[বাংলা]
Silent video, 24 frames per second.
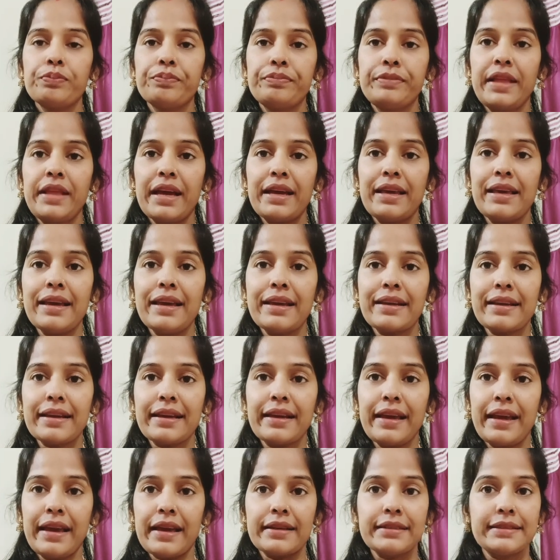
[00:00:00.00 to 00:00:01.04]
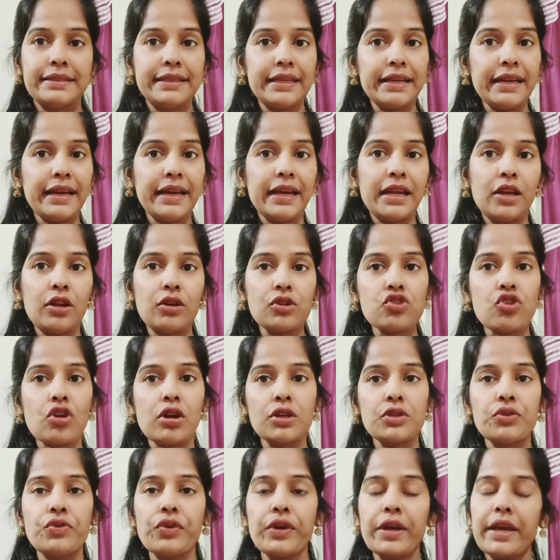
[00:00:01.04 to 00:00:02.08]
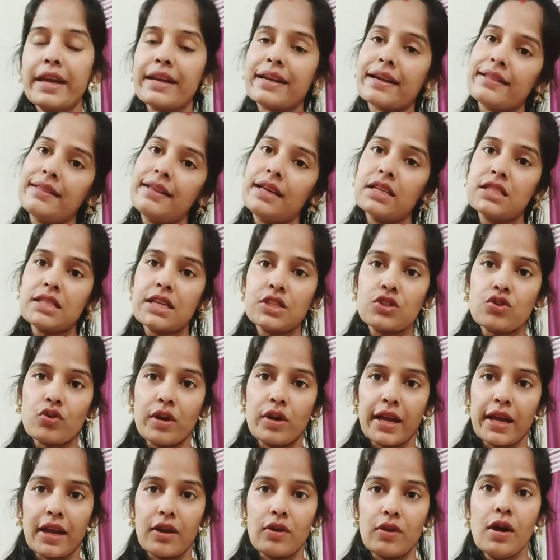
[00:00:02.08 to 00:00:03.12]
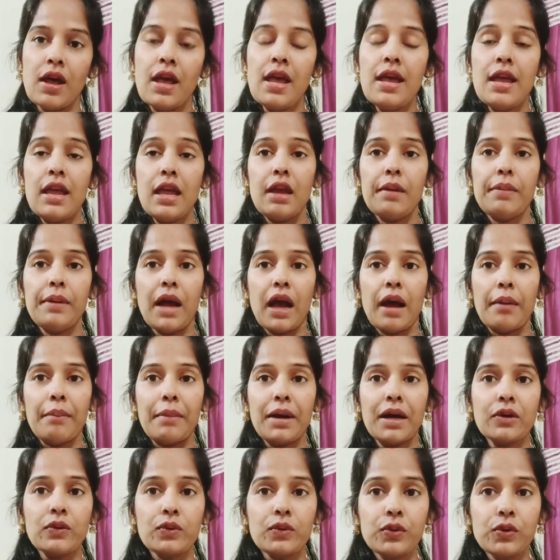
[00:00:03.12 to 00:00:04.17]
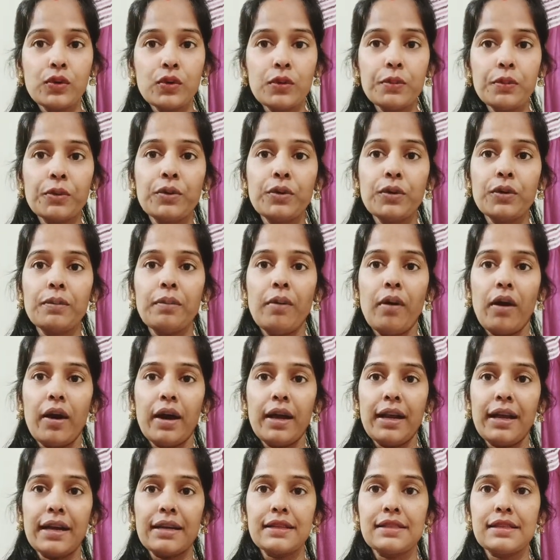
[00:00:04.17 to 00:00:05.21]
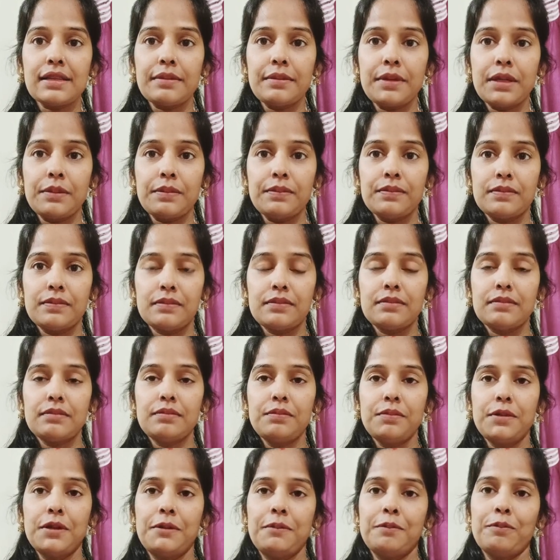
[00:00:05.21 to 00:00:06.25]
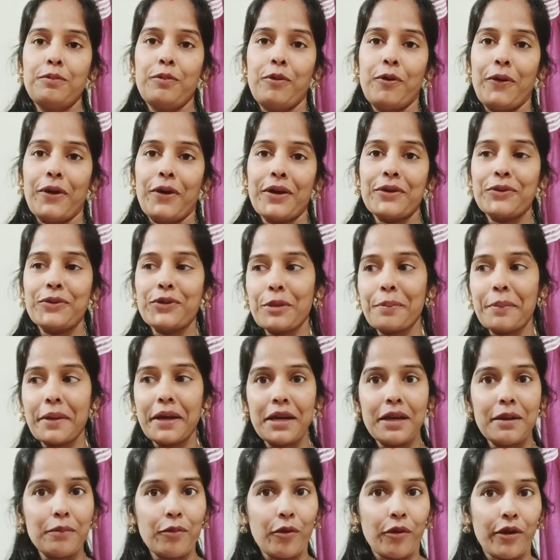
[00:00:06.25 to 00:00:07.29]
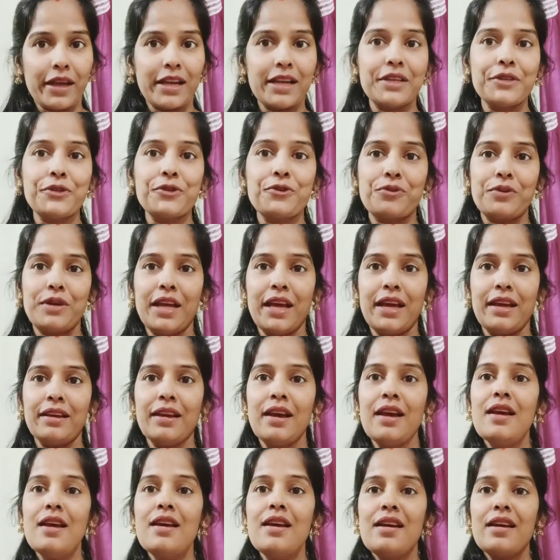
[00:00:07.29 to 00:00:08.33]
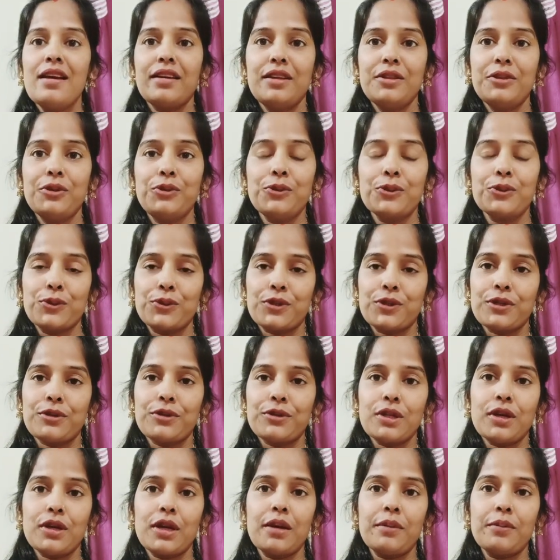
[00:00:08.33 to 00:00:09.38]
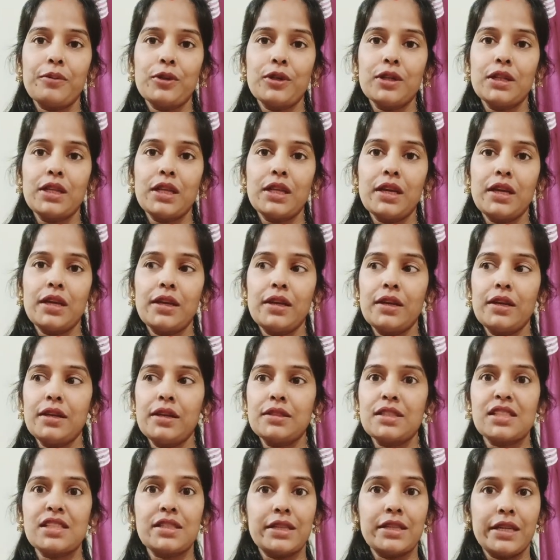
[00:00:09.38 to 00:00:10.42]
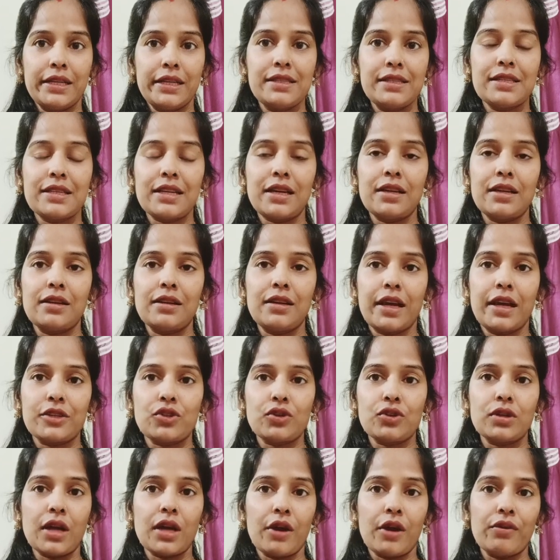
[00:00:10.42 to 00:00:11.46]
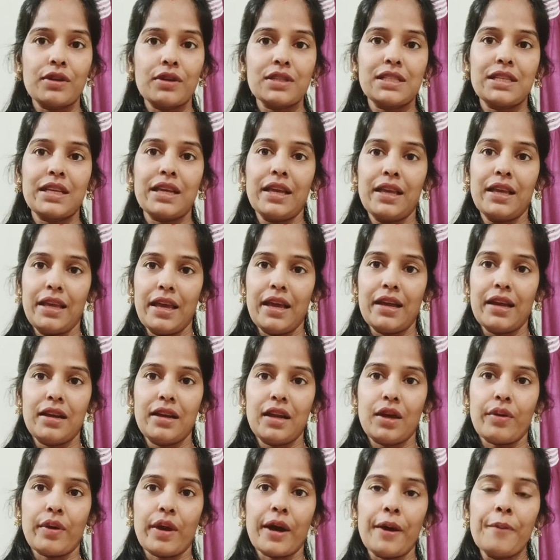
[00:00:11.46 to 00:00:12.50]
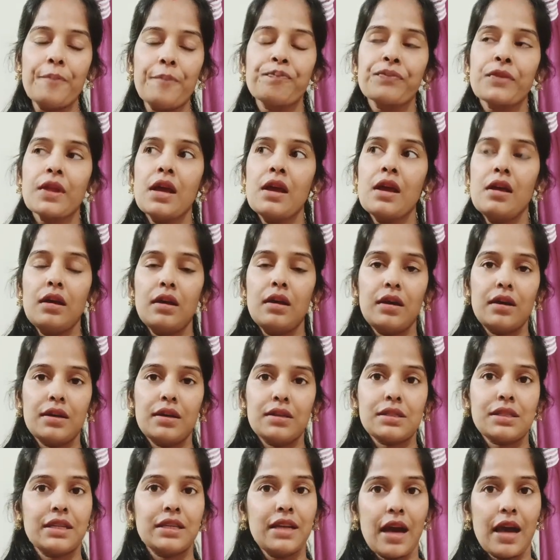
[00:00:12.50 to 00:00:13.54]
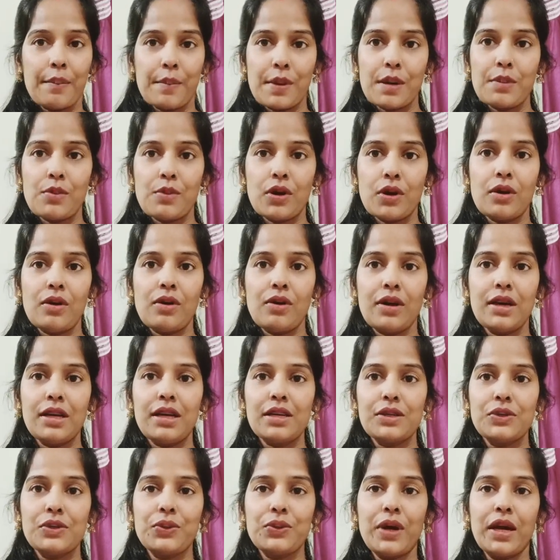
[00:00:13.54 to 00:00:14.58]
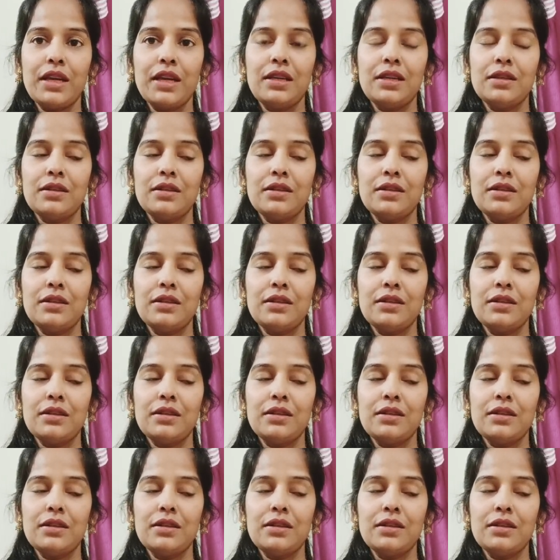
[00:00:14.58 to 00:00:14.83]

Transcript: দেখি একটা কেক যে এলো সঙ্গে সঙ্গে কেকটা দিয়ে সে চলে গেল এবারে আমার খুব খুব ভয় লাগছে মানে ভয় হতে পারে এটা ভয়ের কিছু নেই কিন্তু সত্যি কথা বলতে স্ট্রেঞ্জার একজন কারো কাছ থেকে কেক নেওয়া সেটা আমার মনে হয় একটুখানি